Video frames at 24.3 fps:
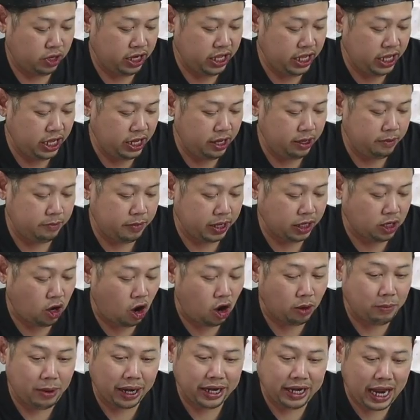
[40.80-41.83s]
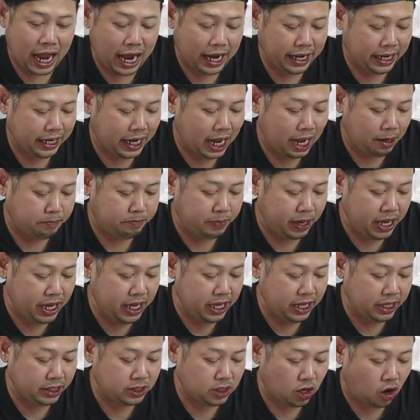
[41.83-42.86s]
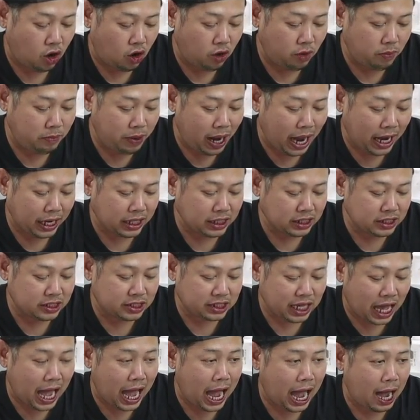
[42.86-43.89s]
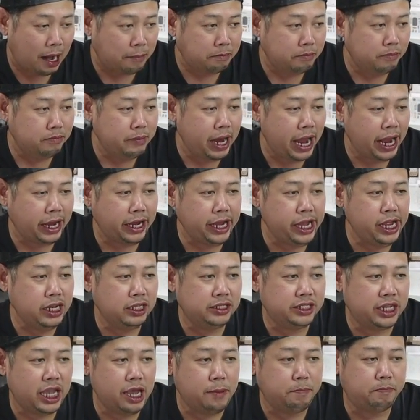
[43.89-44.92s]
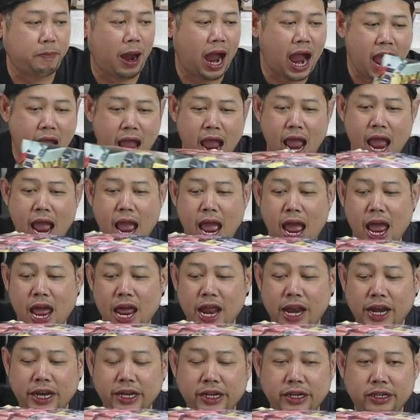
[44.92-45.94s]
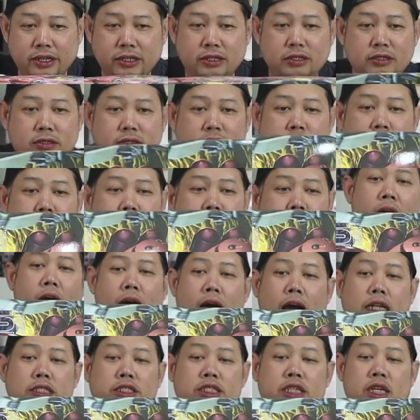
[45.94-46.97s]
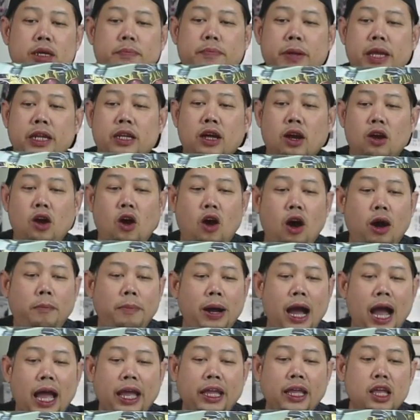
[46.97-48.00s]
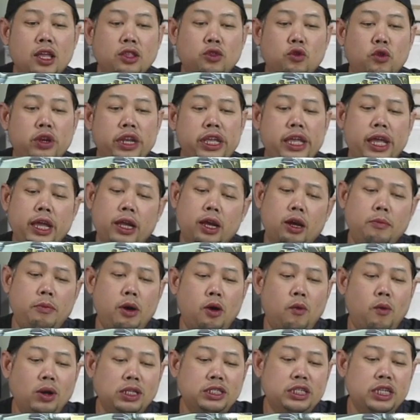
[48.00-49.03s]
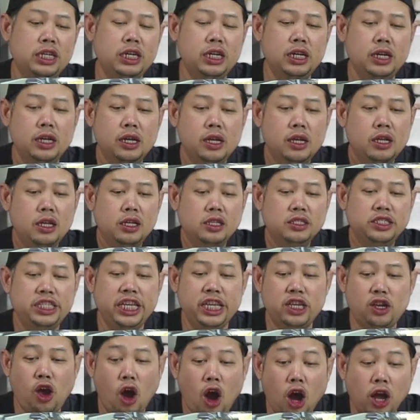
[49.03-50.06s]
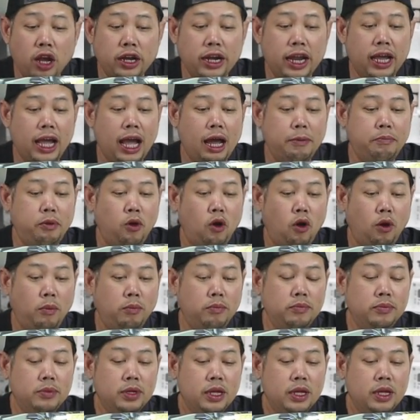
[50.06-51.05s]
ตัวนี้เป็นของบันไดนะครับ ปี 2003 Make in Japan อ่านชื่อผิดก็ขออภัย ตัวนี้เห็นเขาบอกว่าชื่อซีก็อกนะครับผม